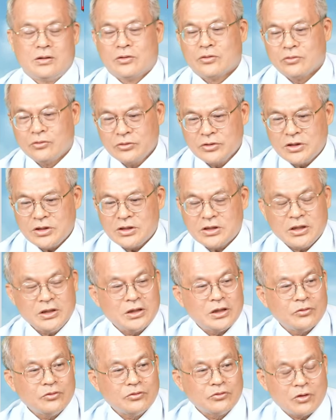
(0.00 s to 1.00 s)
估计今
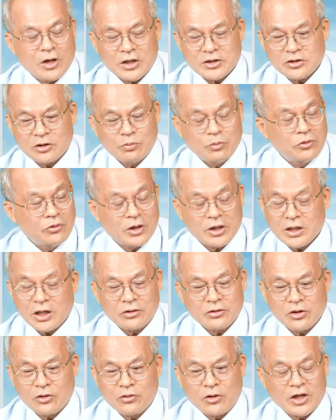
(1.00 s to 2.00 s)
年五块九不会到
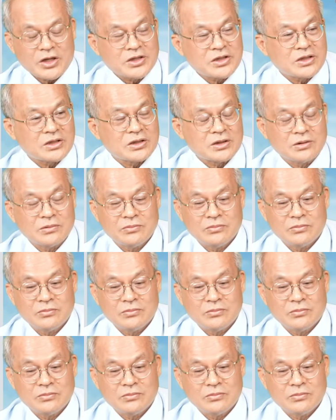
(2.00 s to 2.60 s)
六块四，